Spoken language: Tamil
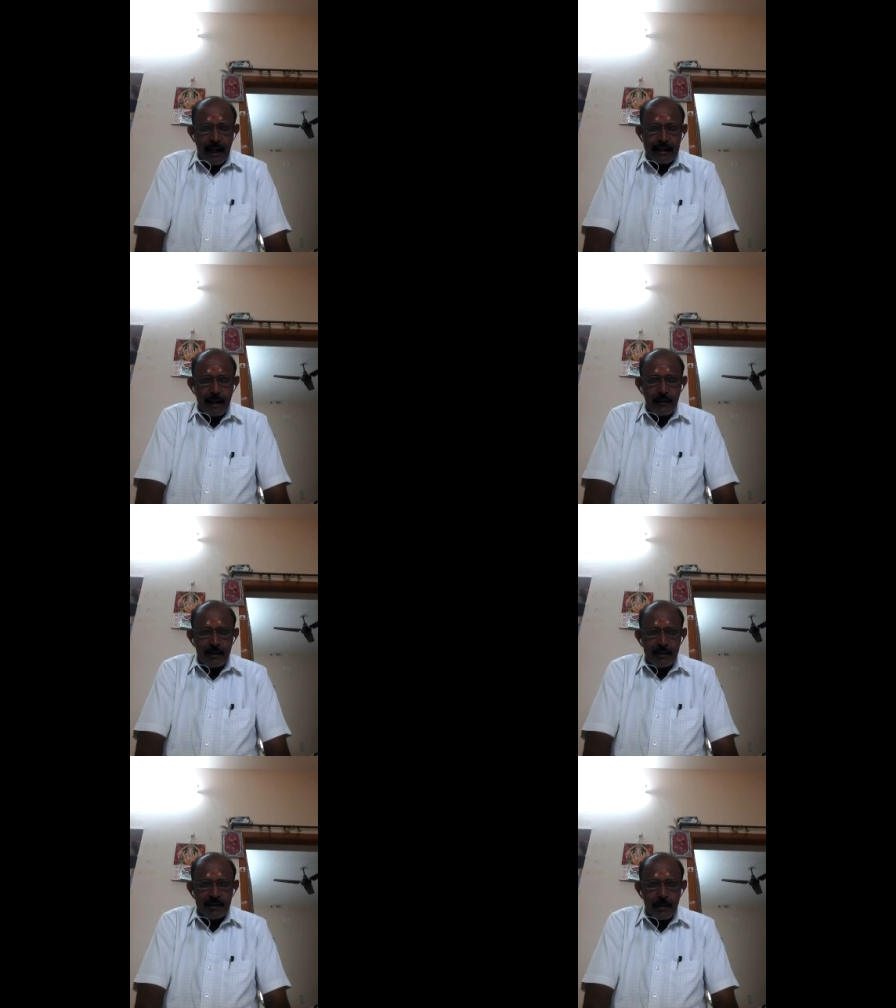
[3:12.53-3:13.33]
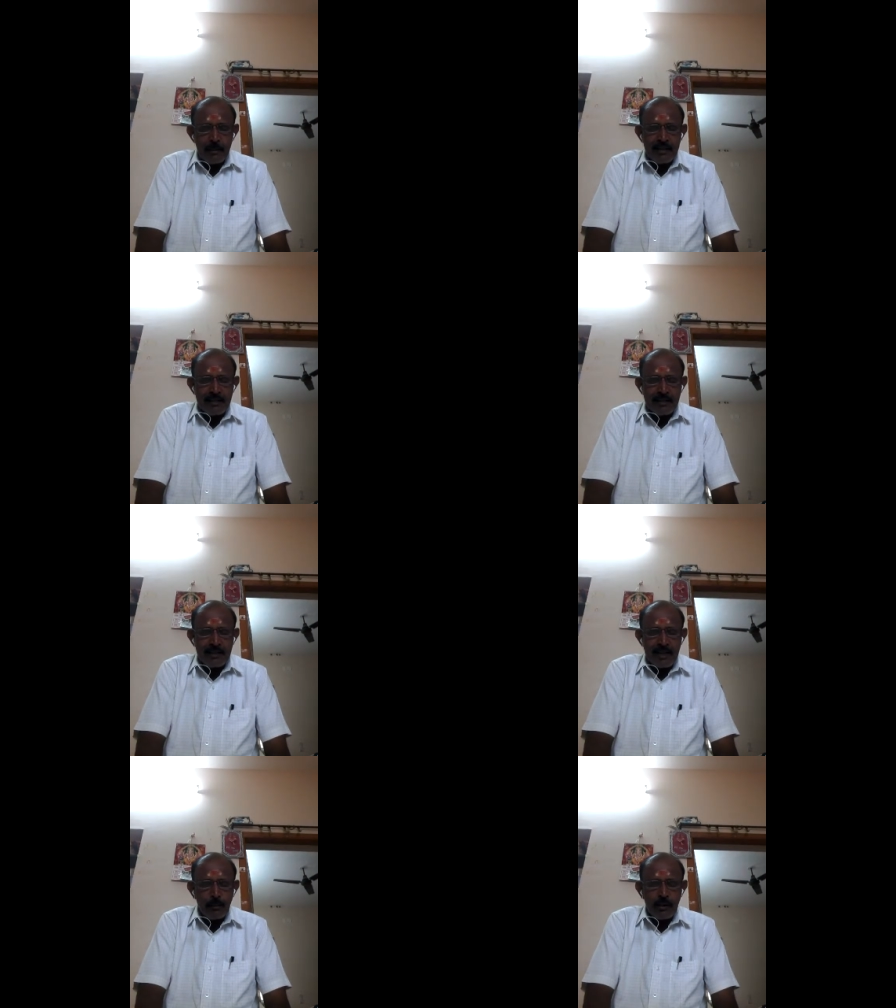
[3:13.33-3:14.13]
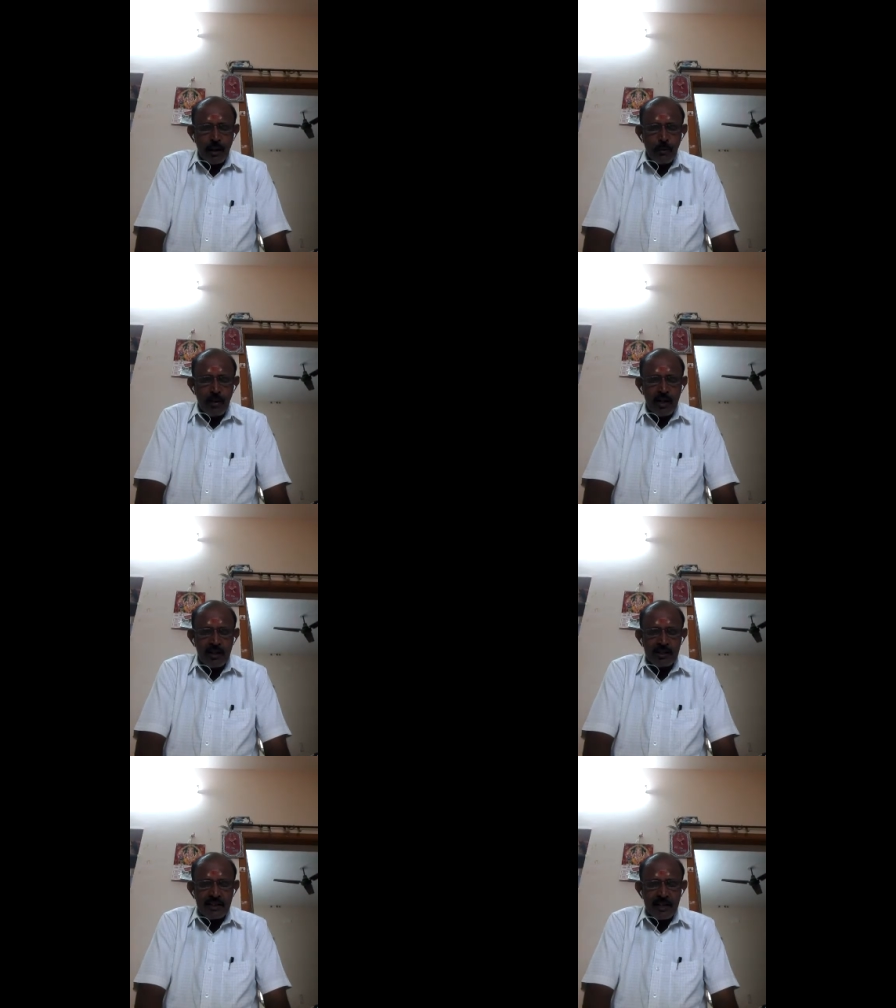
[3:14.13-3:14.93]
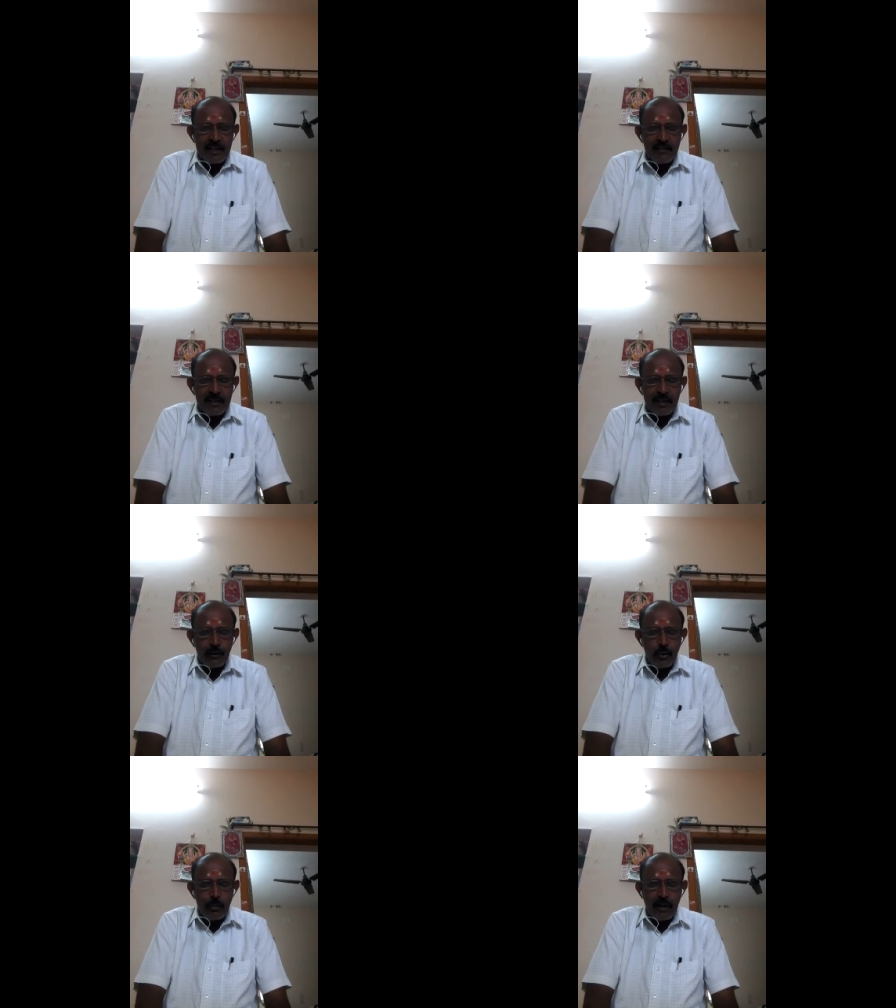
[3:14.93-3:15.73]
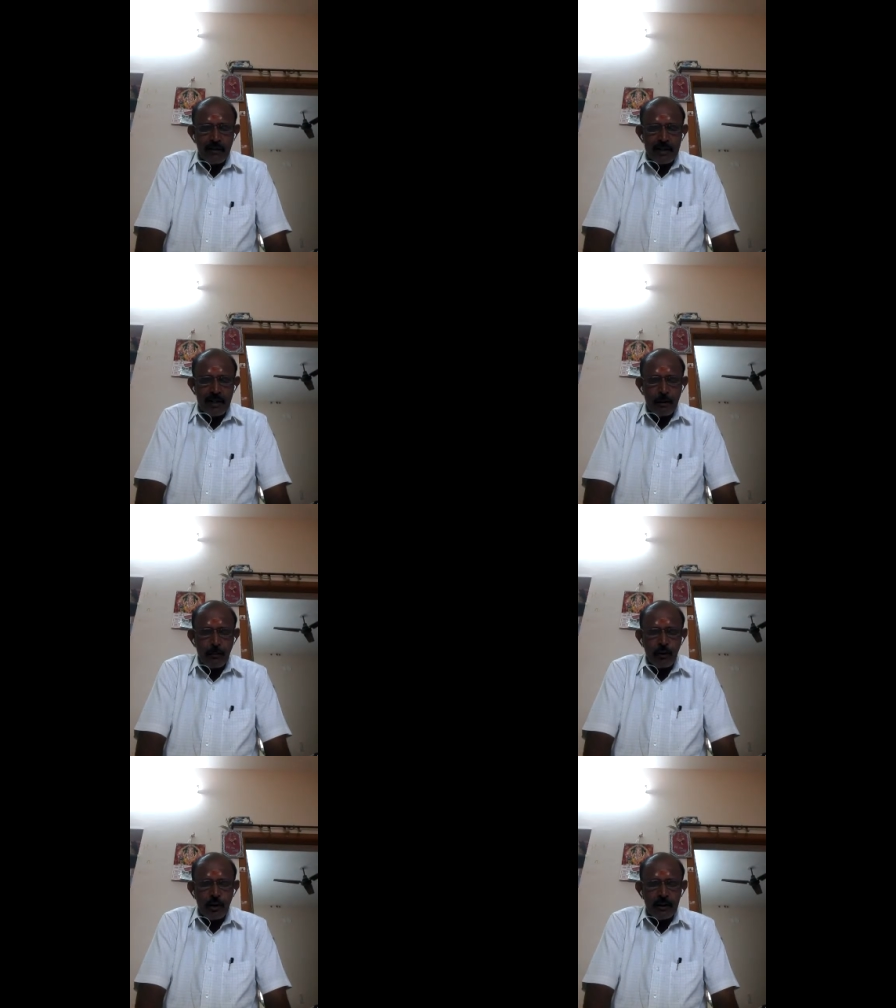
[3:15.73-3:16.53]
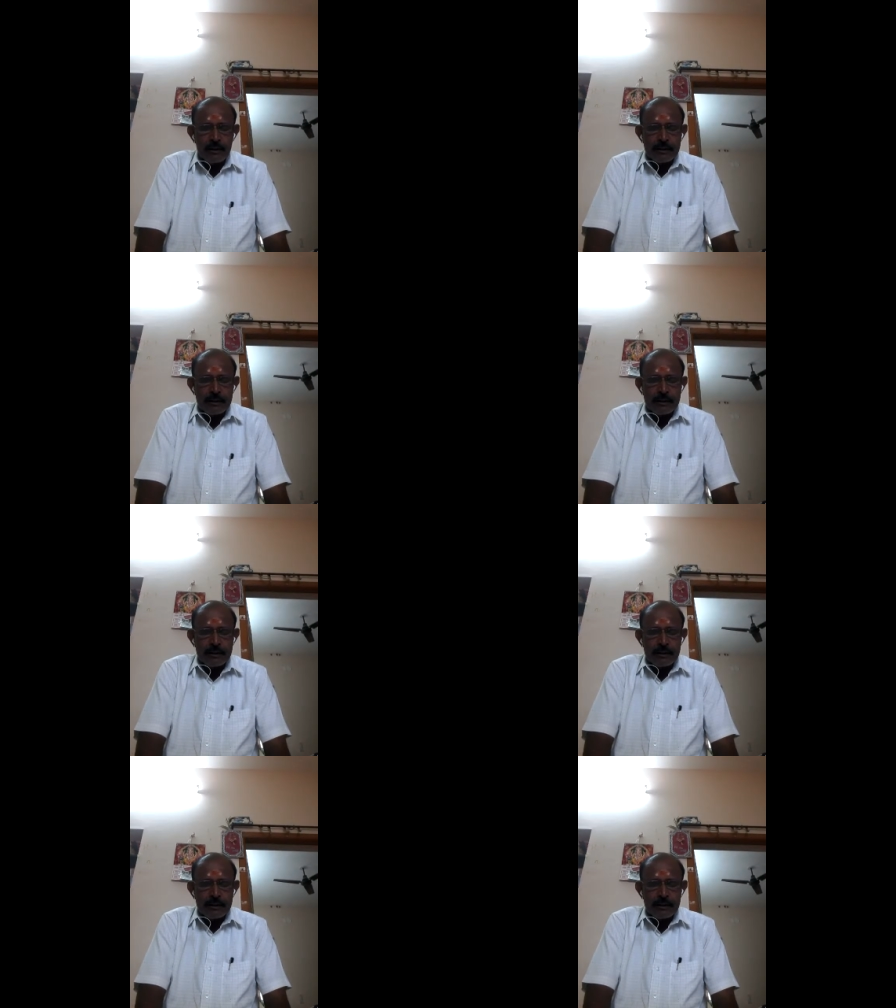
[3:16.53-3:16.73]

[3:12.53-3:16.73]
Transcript: அதாவது வந்து ஜென்ம நட்சத்திரத்தில் முதல் மூணு நட்சத்திரத்தில் வந்து குரு பகவான் இருக்கும்போது